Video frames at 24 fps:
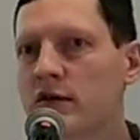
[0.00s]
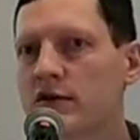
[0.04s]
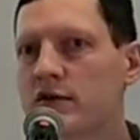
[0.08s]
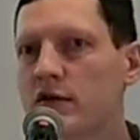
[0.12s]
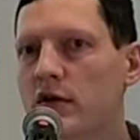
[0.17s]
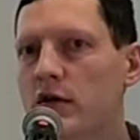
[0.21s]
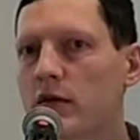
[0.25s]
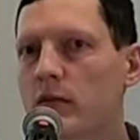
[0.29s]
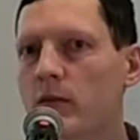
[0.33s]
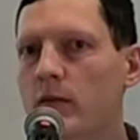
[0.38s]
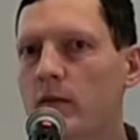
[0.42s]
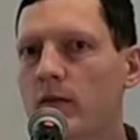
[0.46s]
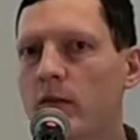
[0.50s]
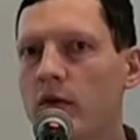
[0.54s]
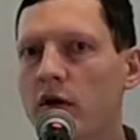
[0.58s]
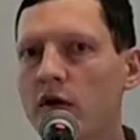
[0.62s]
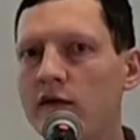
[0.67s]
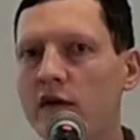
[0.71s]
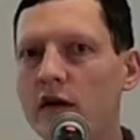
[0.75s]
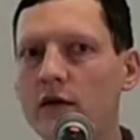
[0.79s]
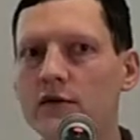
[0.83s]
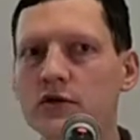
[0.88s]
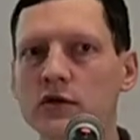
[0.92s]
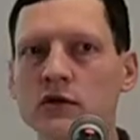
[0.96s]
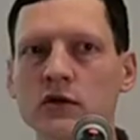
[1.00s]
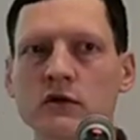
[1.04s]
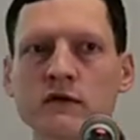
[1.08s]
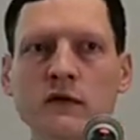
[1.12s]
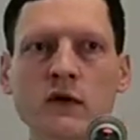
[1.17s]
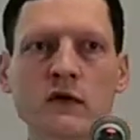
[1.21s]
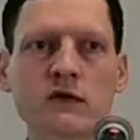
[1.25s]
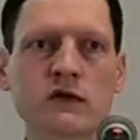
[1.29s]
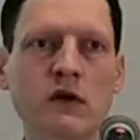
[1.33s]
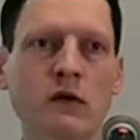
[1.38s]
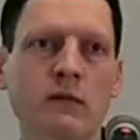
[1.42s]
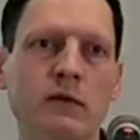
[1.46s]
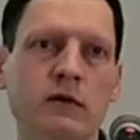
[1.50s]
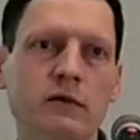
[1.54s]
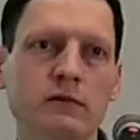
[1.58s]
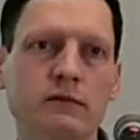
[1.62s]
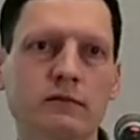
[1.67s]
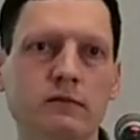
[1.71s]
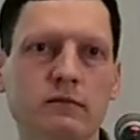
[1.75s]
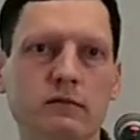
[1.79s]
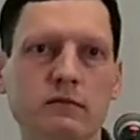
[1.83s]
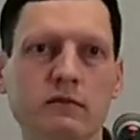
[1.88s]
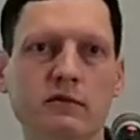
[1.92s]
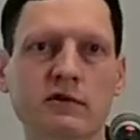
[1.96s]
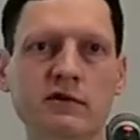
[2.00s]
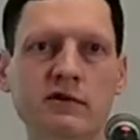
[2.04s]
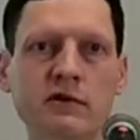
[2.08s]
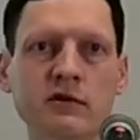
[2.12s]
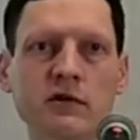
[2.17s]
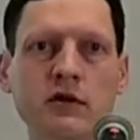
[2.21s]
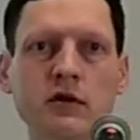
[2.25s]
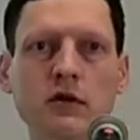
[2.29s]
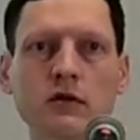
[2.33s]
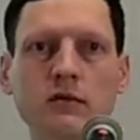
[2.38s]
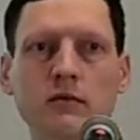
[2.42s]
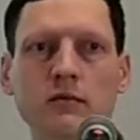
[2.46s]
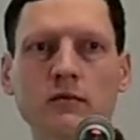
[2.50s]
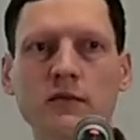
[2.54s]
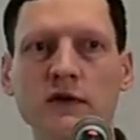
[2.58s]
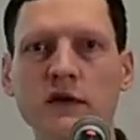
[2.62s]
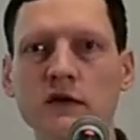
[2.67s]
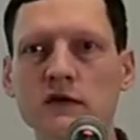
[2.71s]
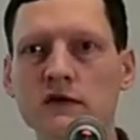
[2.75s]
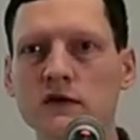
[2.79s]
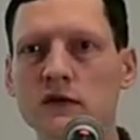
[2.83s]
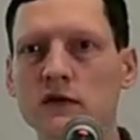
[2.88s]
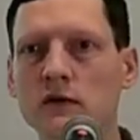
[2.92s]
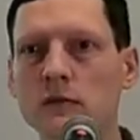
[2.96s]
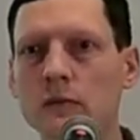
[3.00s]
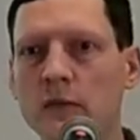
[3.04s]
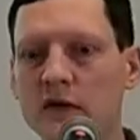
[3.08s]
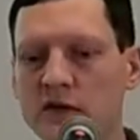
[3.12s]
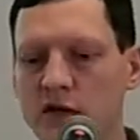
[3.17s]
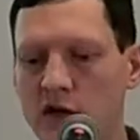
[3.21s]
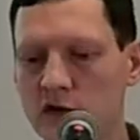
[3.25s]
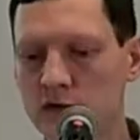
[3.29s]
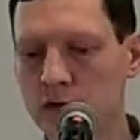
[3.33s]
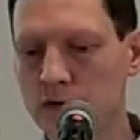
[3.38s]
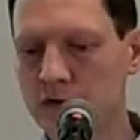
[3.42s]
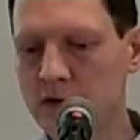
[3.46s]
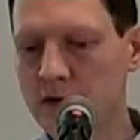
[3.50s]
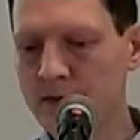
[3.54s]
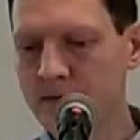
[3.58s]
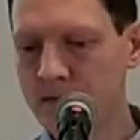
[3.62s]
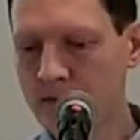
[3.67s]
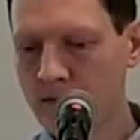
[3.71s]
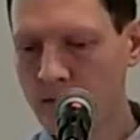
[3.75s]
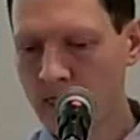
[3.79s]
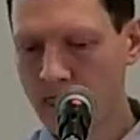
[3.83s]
gdzie pojawiają się nowe osoby, czyli bliscy Pana Jezusa.